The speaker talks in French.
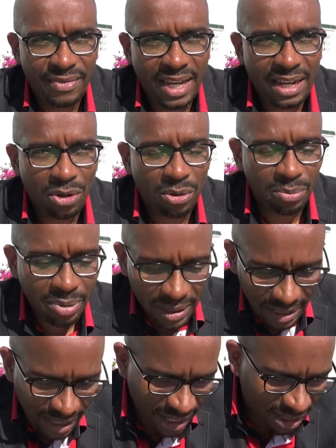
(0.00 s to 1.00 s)
Alors,
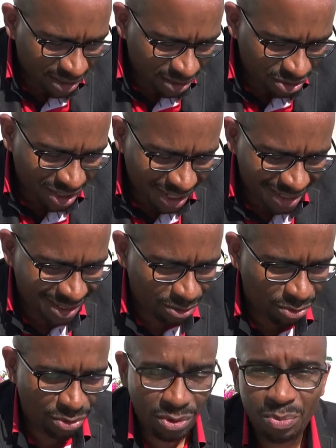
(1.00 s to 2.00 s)
prière de
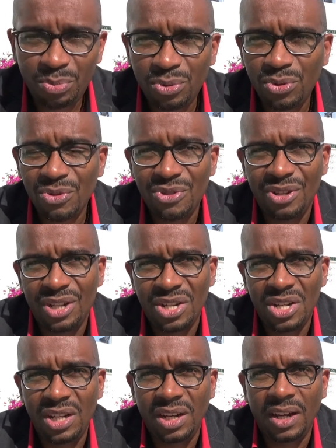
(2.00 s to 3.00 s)
gratitude pour se
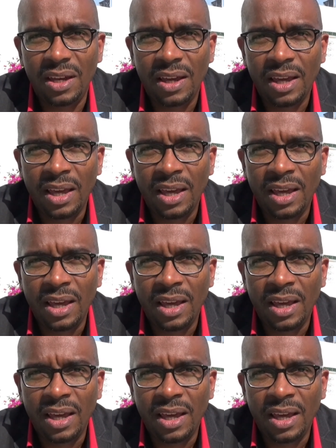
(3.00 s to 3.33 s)
régénérer.